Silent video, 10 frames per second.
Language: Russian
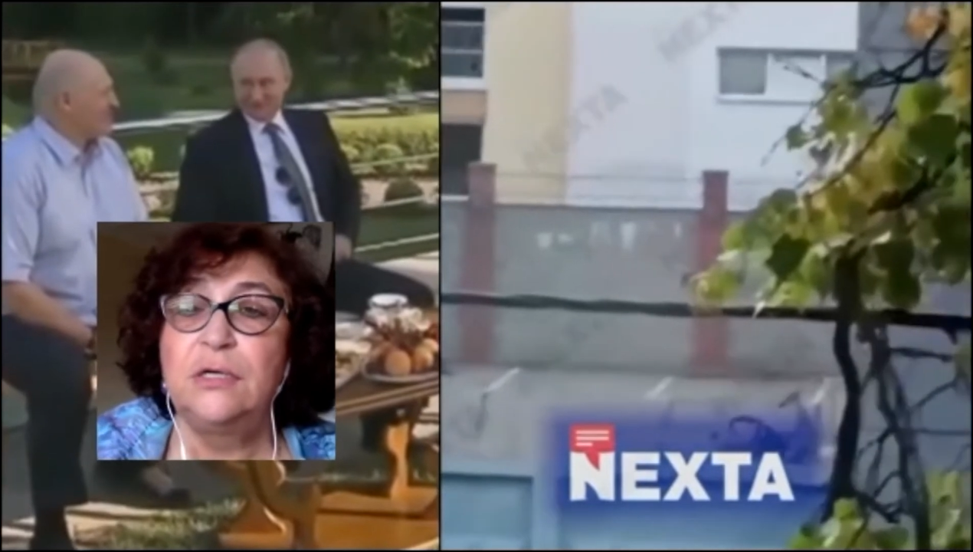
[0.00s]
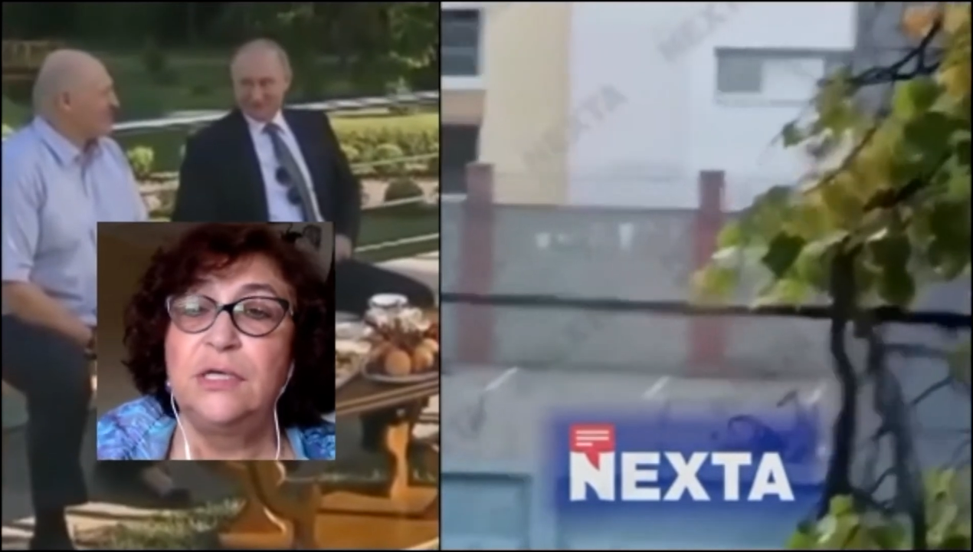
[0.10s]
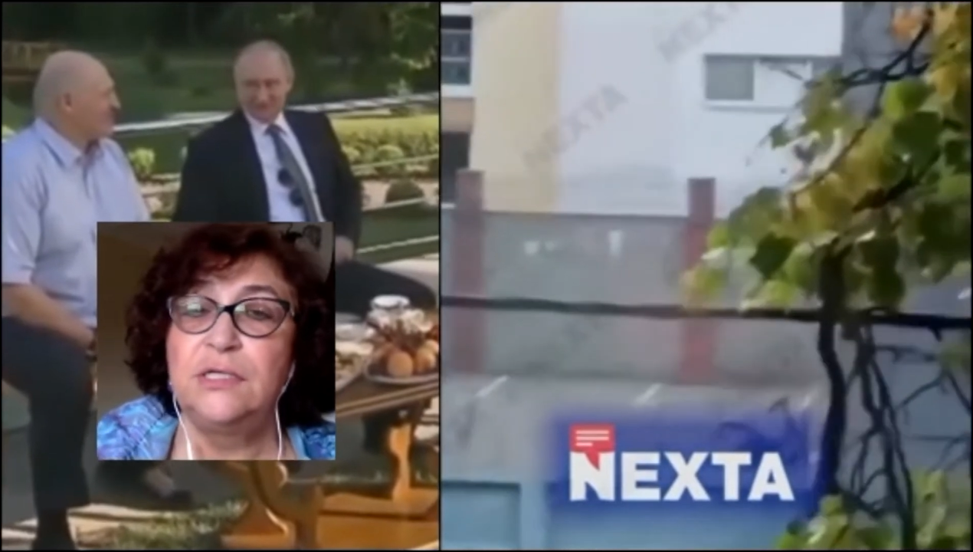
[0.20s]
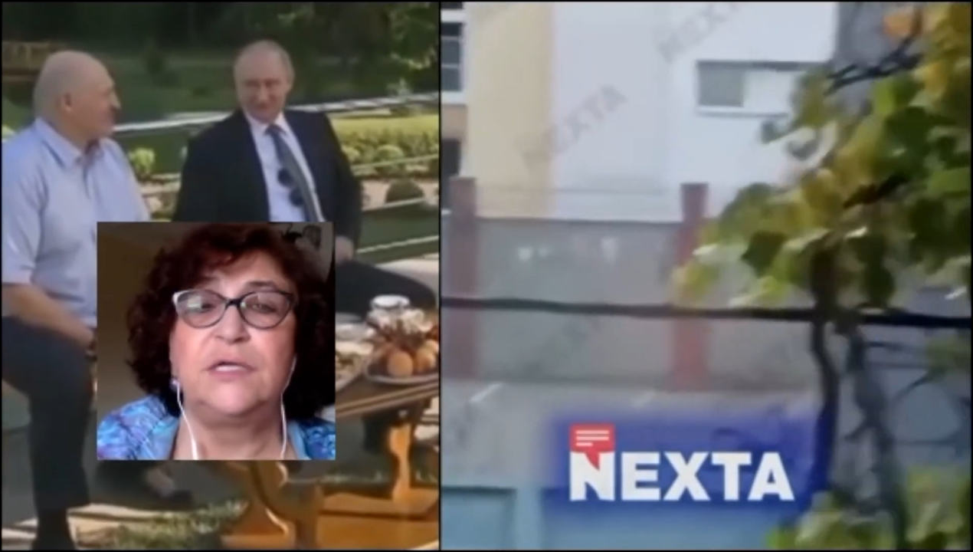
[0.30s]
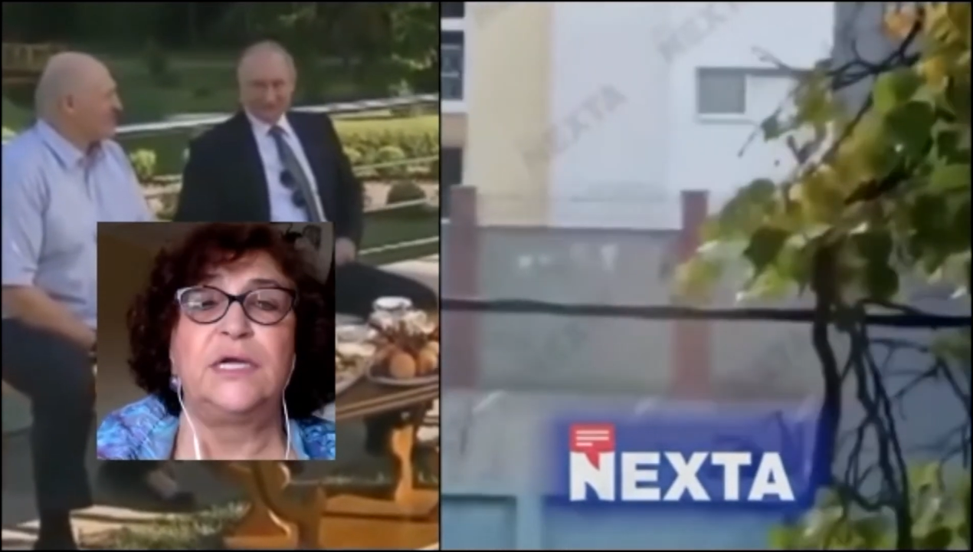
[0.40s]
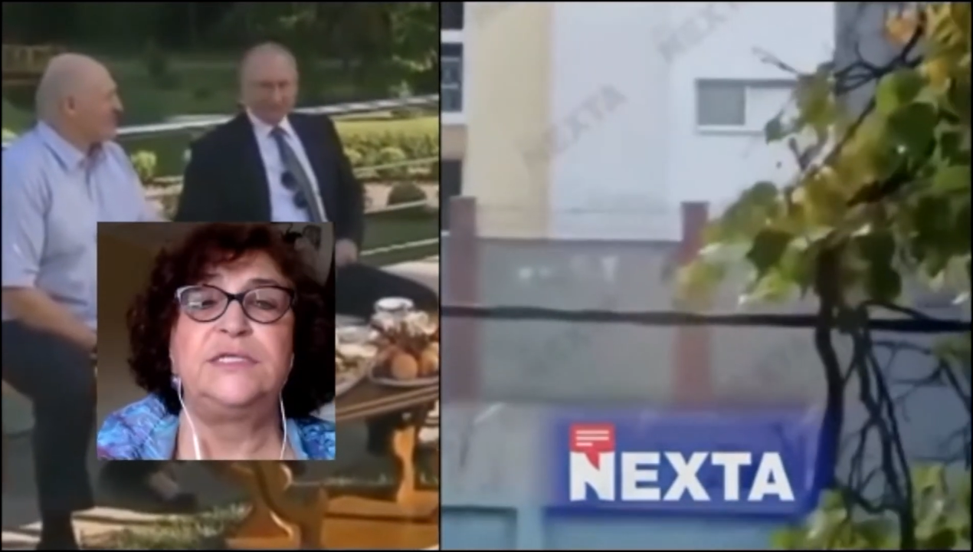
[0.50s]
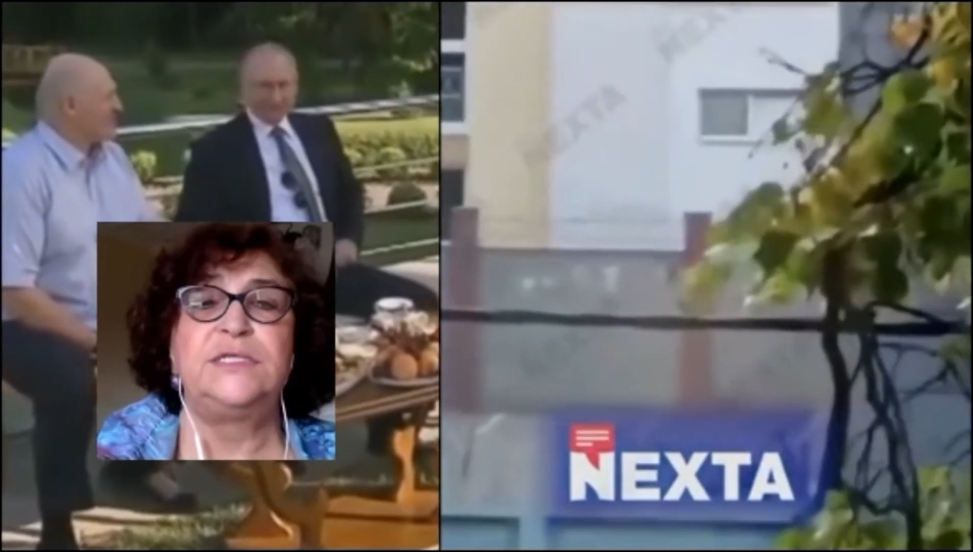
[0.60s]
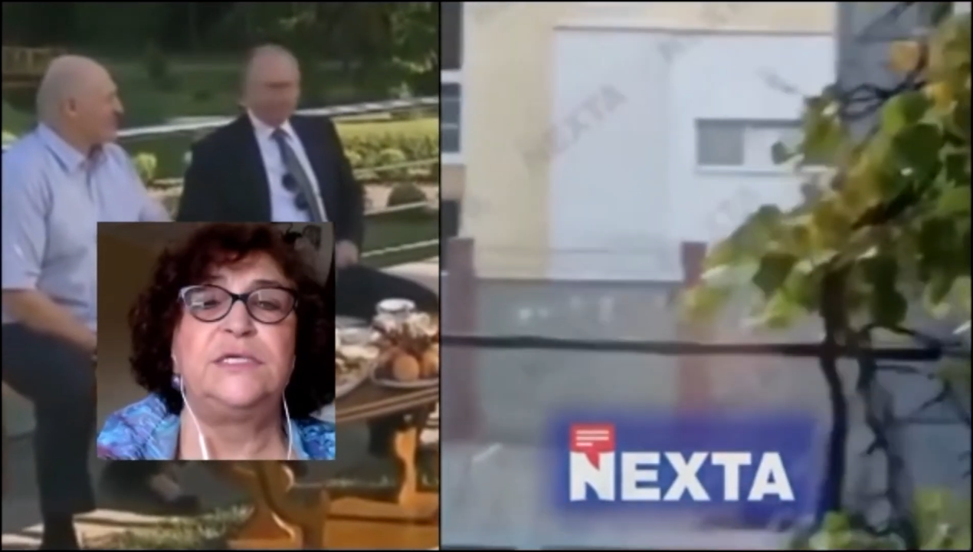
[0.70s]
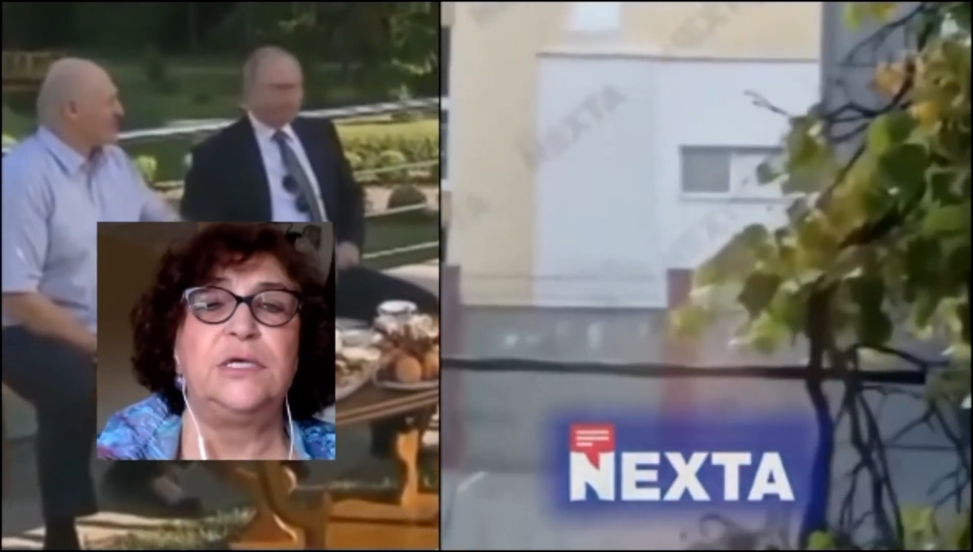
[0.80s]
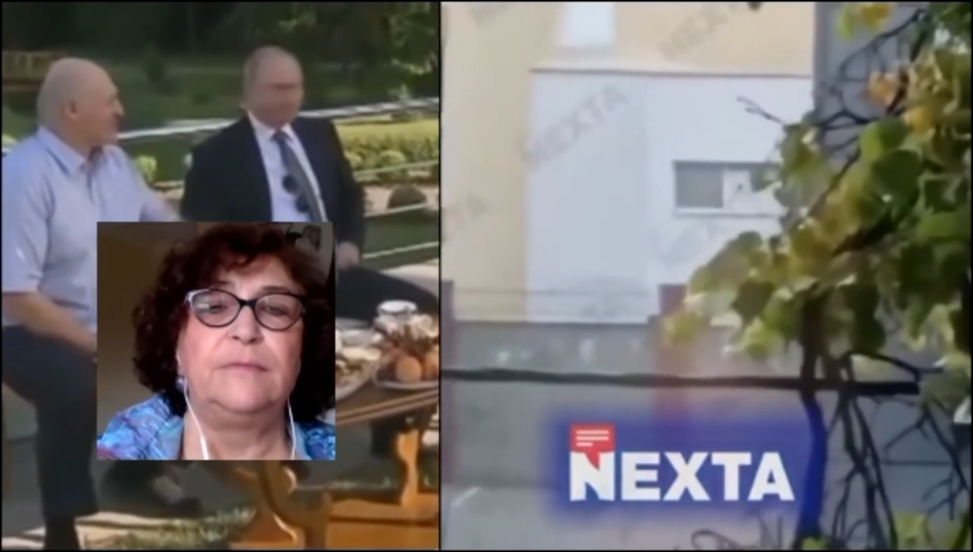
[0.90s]
из
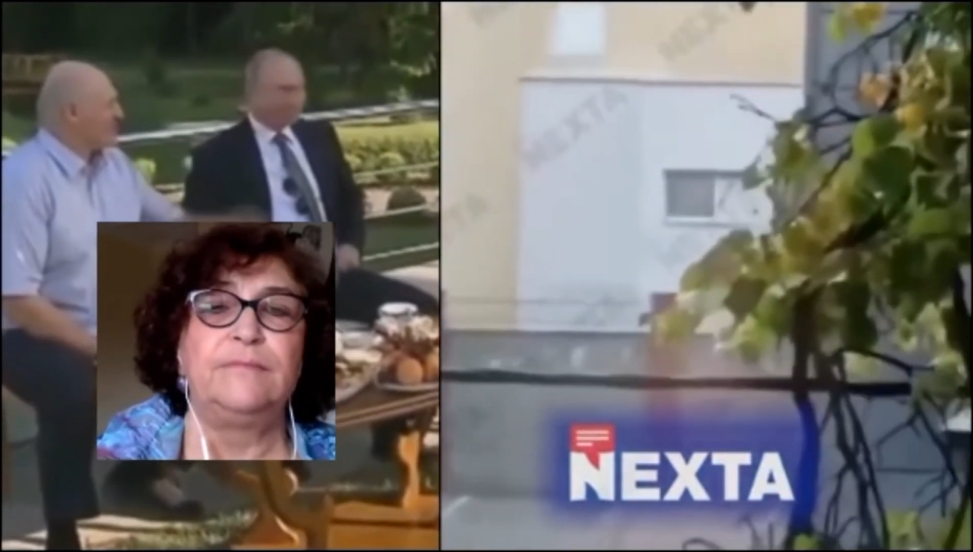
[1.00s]
России.